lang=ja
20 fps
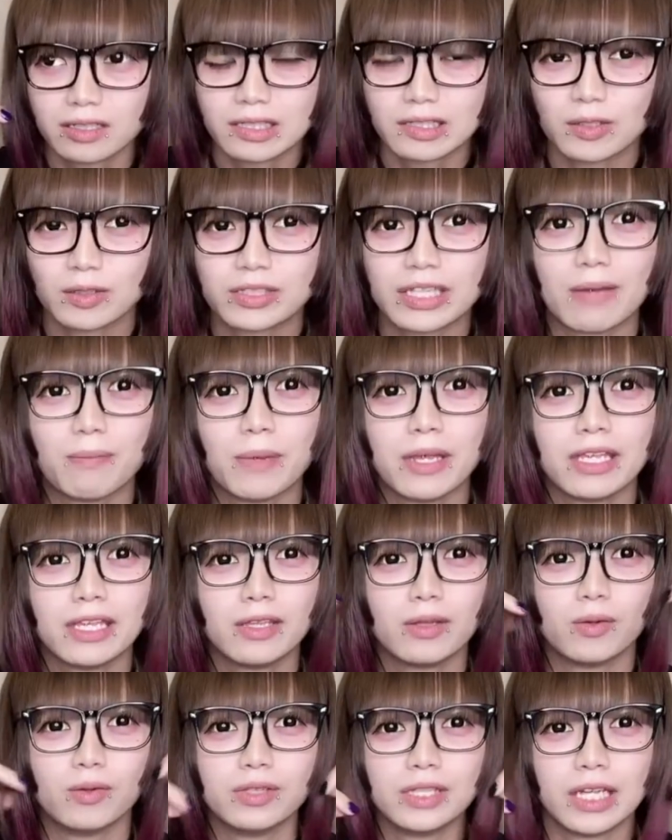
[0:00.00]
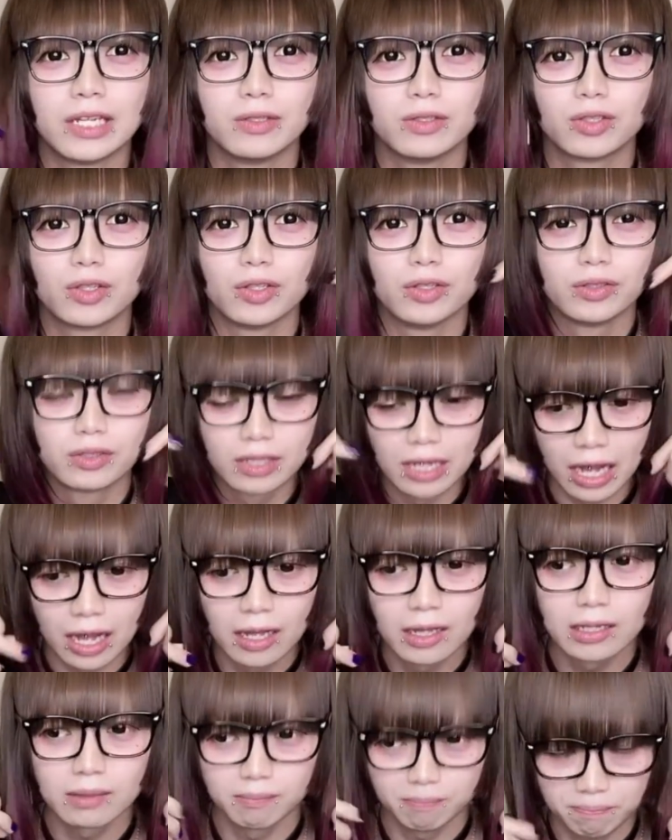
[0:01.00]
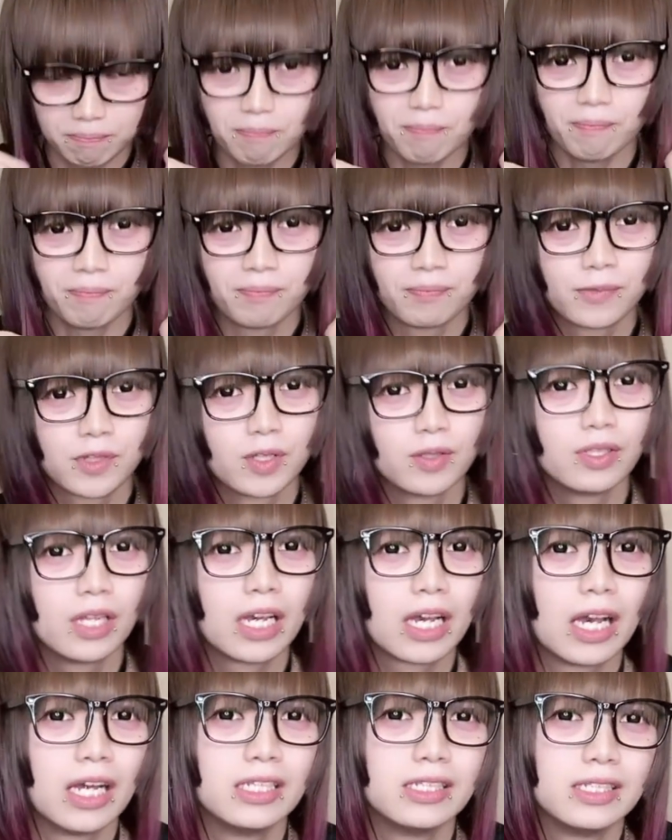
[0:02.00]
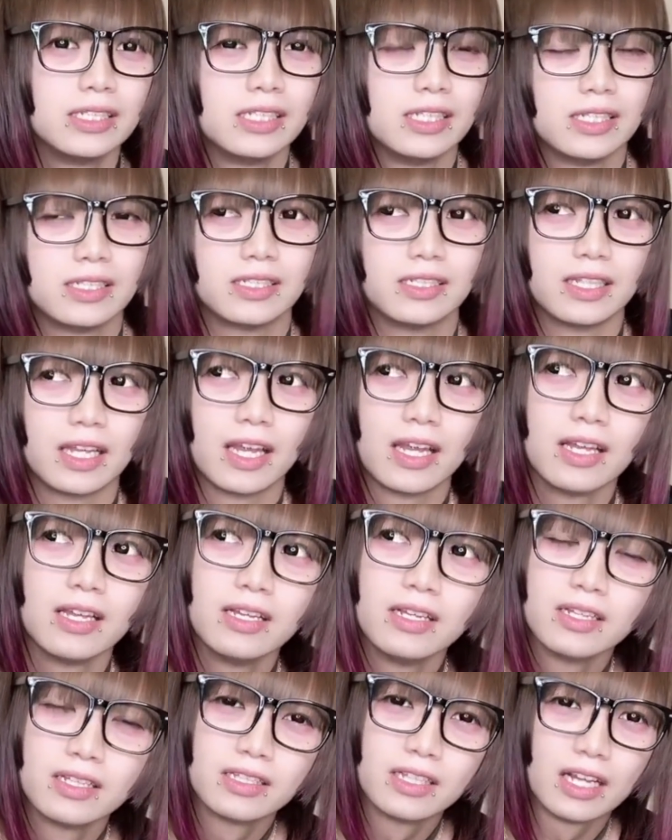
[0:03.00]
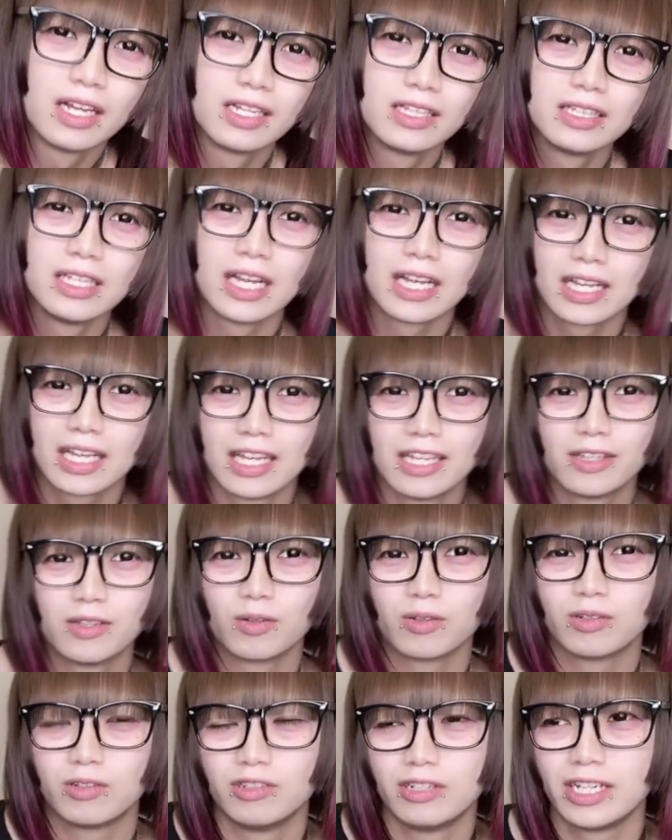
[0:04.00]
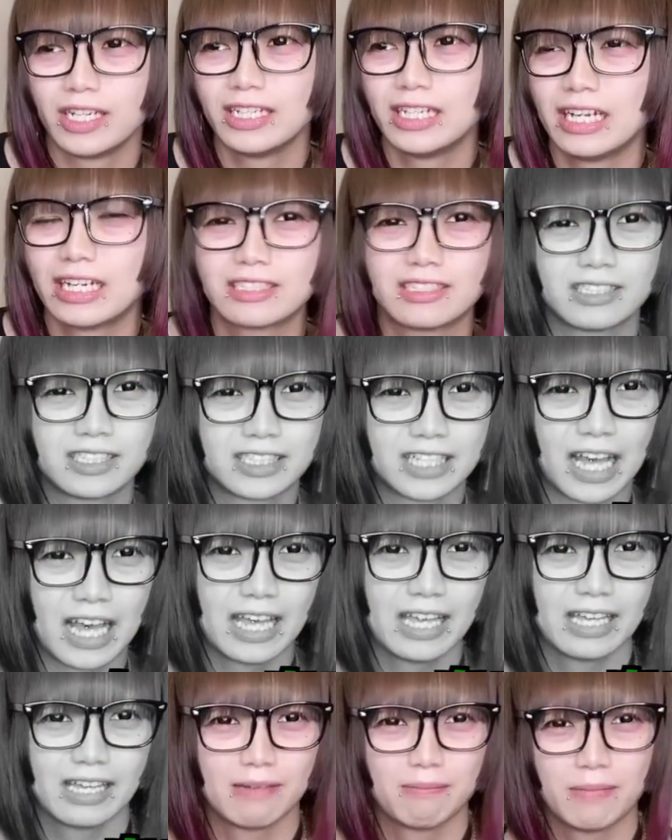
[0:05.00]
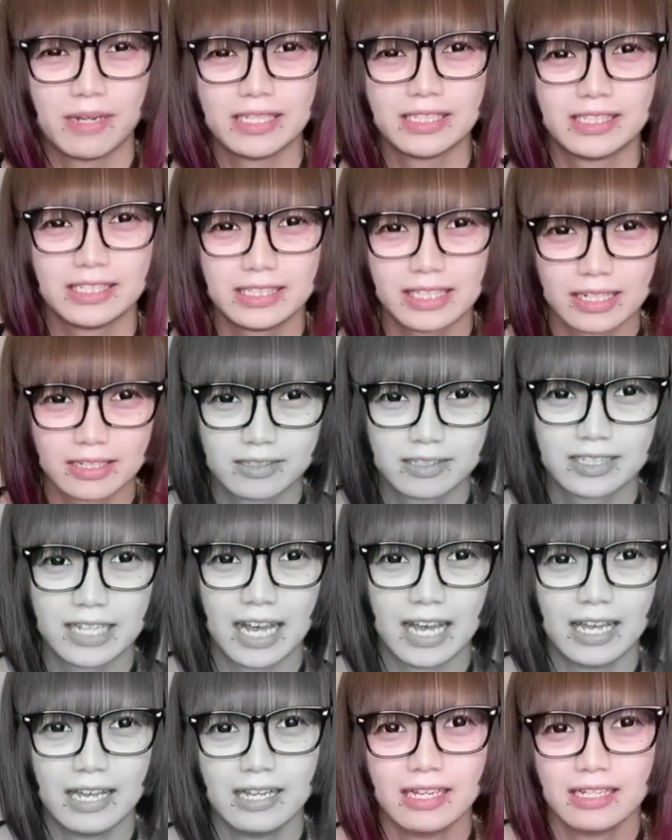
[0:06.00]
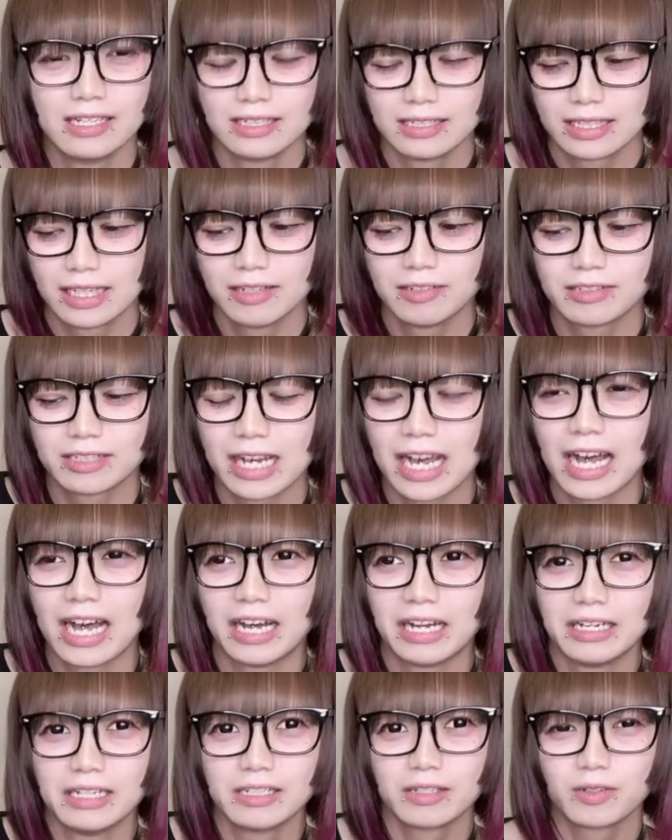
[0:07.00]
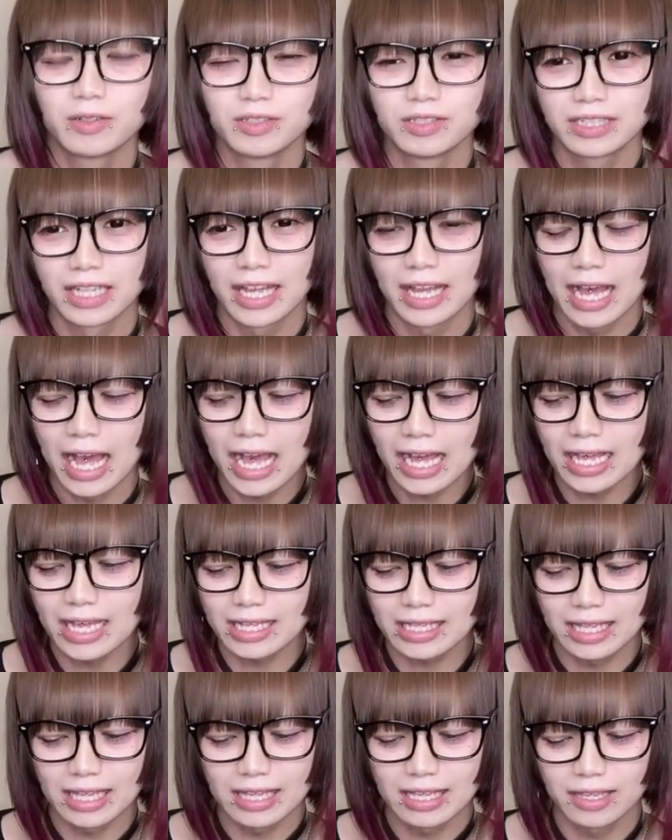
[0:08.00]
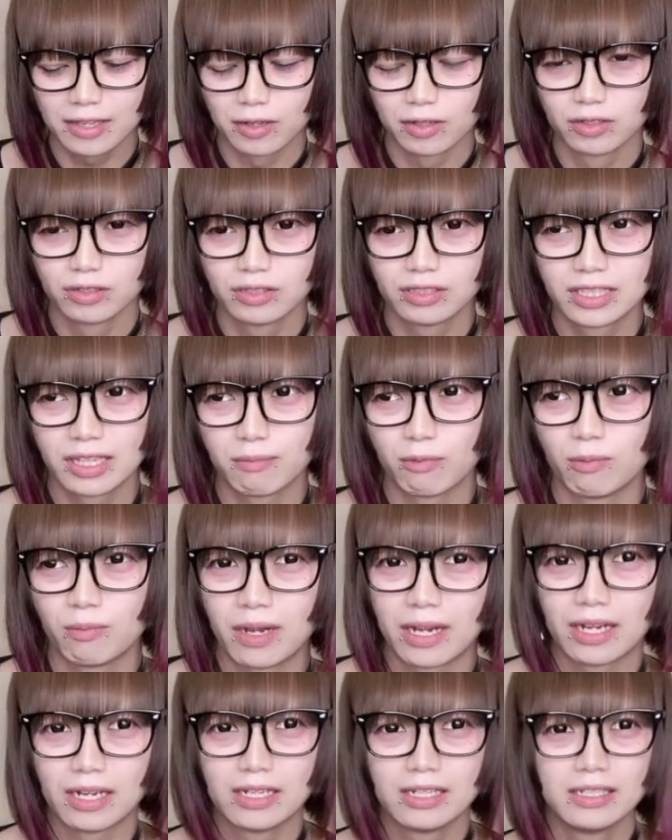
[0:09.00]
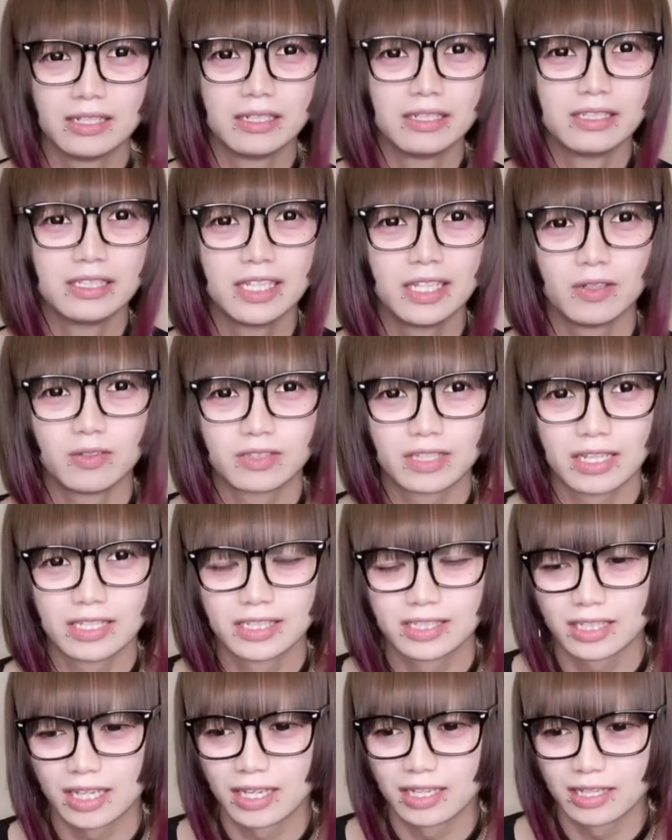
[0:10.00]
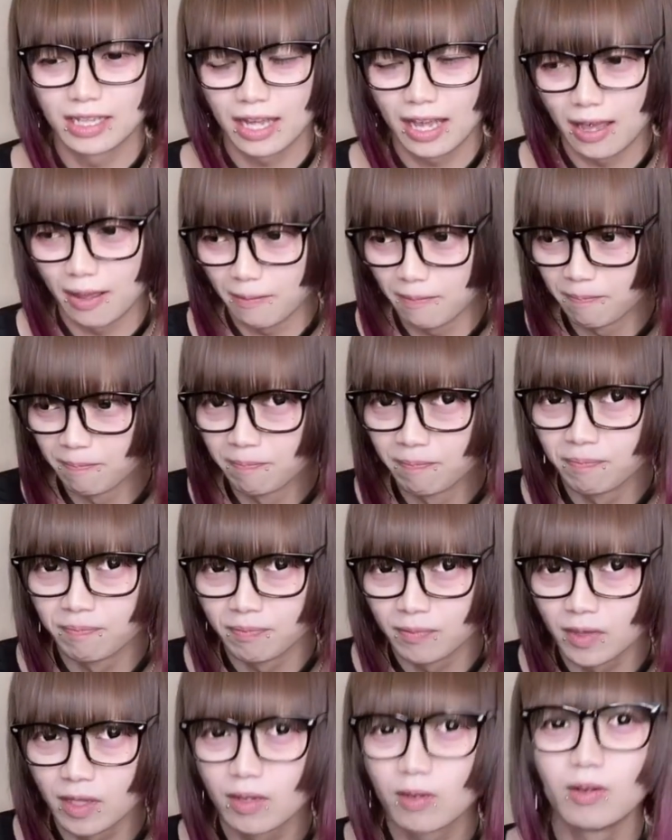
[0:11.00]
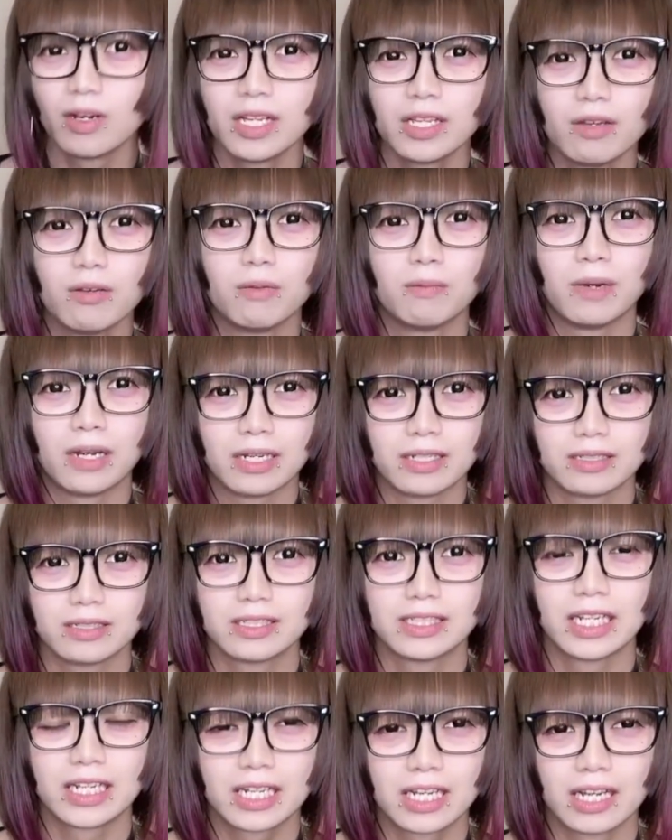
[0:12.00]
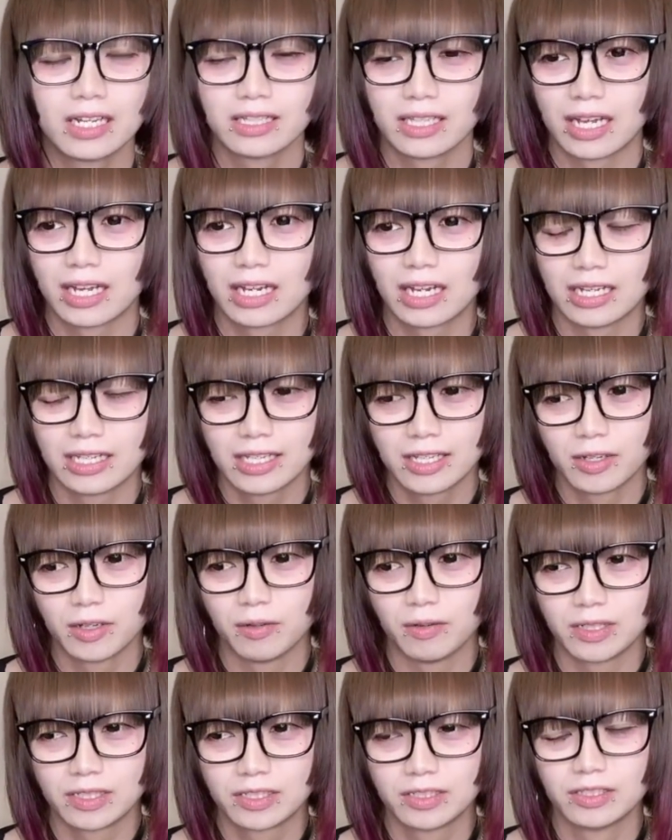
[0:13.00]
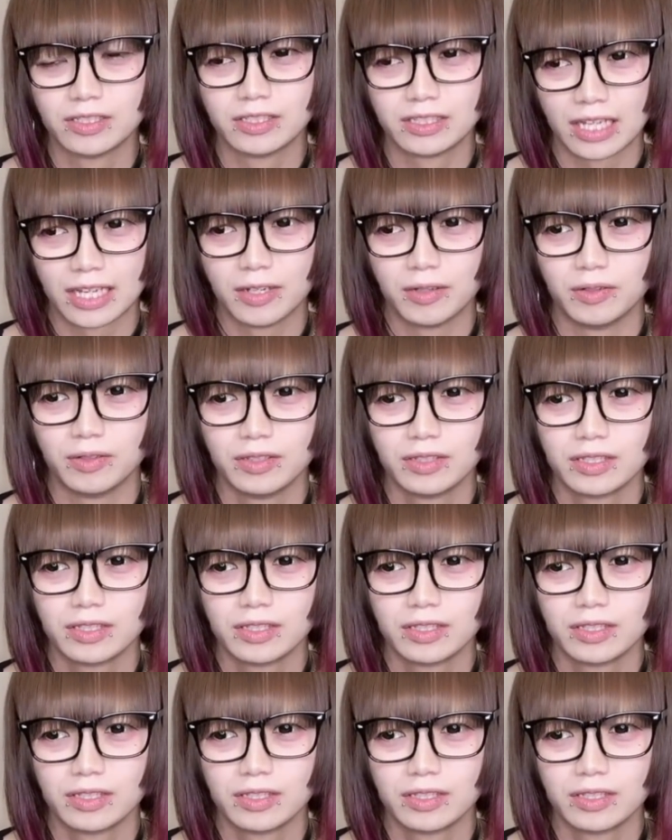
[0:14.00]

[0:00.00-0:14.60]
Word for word: のために飲んでるというかそんな感じですね。なんだけどこれが臭い、マジで臭いっていうんが、このね開けて匂うんでもまあ匂った時点でこれでもまあ若干なんか匂いはするんだよ、